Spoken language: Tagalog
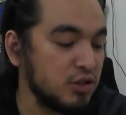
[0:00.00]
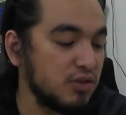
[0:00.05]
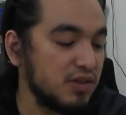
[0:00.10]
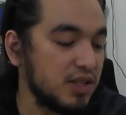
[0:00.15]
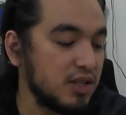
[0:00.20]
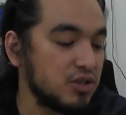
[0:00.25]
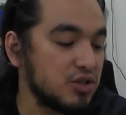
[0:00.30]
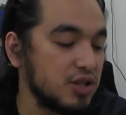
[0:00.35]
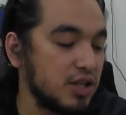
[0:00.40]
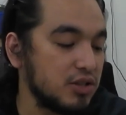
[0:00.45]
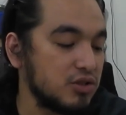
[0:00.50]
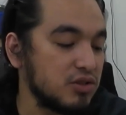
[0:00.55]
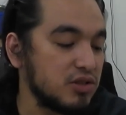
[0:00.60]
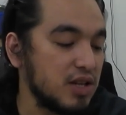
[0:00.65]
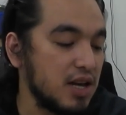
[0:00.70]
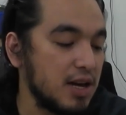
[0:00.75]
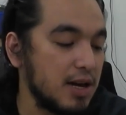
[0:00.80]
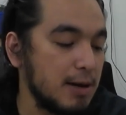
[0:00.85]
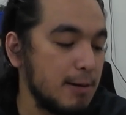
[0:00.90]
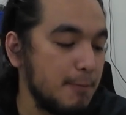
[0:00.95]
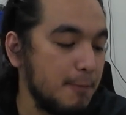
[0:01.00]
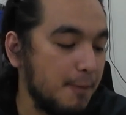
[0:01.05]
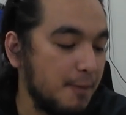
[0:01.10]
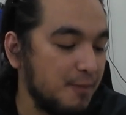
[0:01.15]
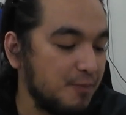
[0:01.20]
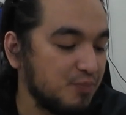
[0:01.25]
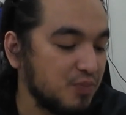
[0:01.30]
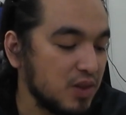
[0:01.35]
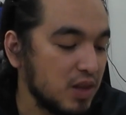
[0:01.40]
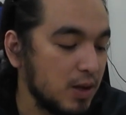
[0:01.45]
nyo yung search na
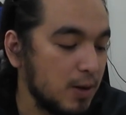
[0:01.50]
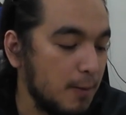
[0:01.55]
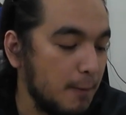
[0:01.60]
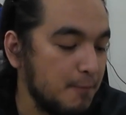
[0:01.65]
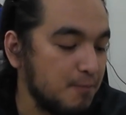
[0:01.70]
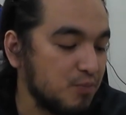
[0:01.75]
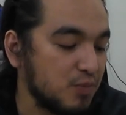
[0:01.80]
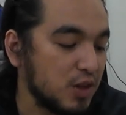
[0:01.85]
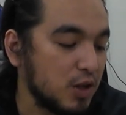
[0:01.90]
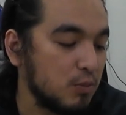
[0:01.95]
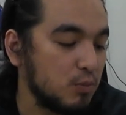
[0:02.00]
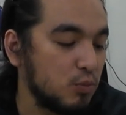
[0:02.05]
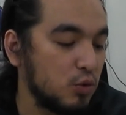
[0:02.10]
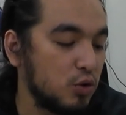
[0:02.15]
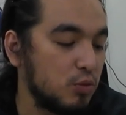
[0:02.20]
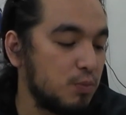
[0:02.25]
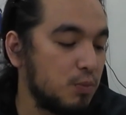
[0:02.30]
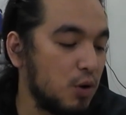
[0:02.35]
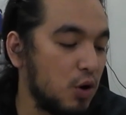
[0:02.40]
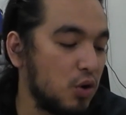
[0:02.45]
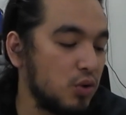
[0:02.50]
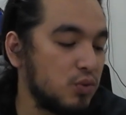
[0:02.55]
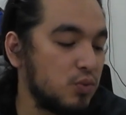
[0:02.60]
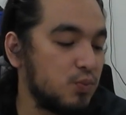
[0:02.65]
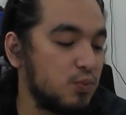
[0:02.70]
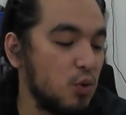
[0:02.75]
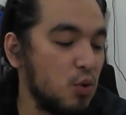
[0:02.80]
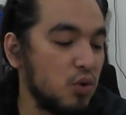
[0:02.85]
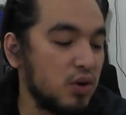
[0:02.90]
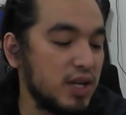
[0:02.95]
Good Budbod
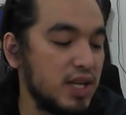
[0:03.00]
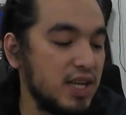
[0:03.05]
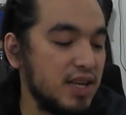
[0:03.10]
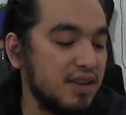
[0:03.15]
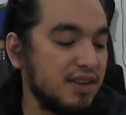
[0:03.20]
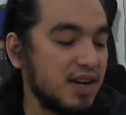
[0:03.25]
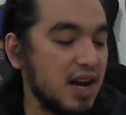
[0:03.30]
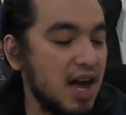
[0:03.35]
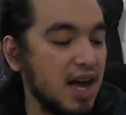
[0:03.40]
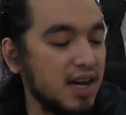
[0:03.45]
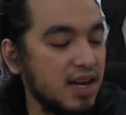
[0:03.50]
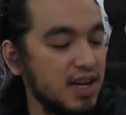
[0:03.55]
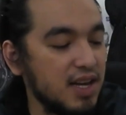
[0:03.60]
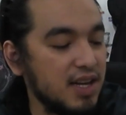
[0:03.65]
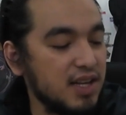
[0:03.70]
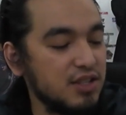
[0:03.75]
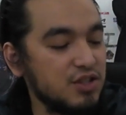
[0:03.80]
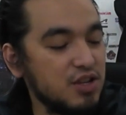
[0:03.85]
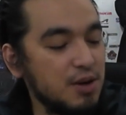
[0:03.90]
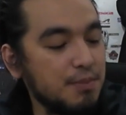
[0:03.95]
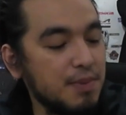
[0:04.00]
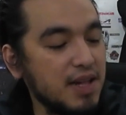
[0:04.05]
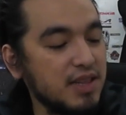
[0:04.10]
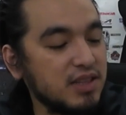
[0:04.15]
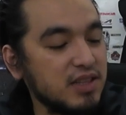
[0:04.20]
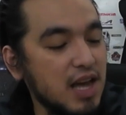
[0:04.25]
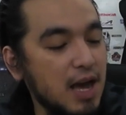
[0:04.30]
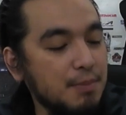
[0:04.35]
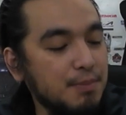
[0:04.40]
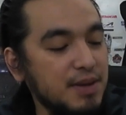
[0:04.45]
Puki Rake Japan
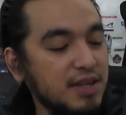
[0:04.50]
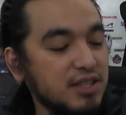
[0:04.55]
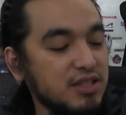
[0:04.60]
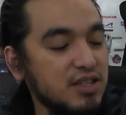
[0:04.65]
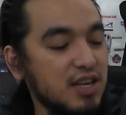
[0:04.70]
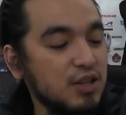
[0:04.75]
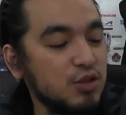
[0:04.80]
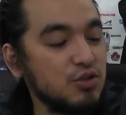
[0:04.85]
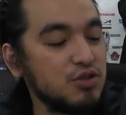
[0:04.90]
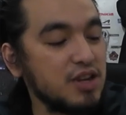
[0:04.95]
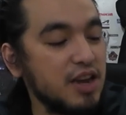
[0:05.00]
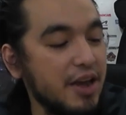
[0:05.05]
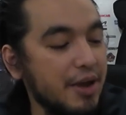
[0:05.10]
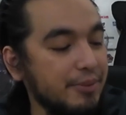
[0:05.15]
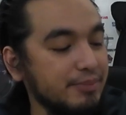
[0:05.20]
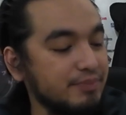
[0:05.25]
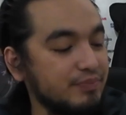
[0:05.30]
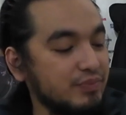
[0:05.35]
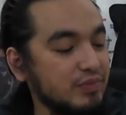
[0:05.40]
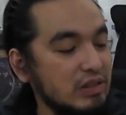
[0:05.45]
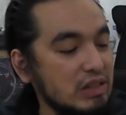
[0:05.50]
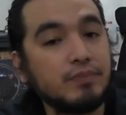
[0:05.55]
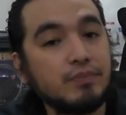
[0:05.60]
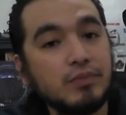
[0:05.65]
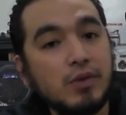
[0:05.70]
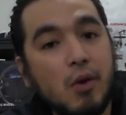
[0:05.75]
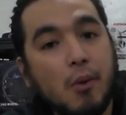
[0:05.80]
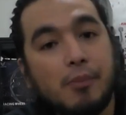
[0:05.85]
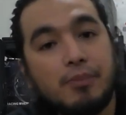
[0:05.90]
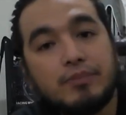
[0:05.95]
Toppings. Ito siya eh
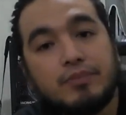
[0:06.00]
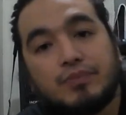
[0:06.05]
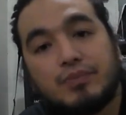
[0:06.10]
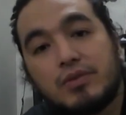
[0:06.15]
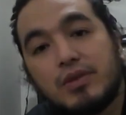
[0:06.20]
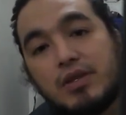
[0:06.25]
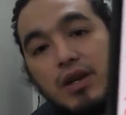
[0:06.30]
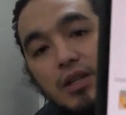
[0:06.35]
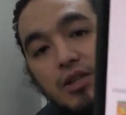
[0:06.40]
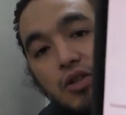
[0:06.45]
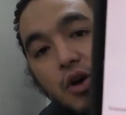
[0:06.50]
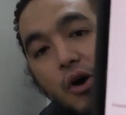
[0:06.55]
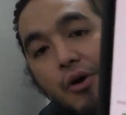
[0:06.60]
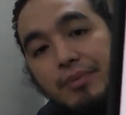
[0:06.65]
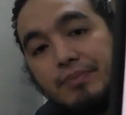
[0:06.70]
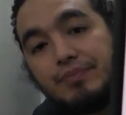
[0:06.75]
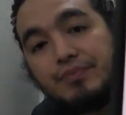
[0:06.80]
ganito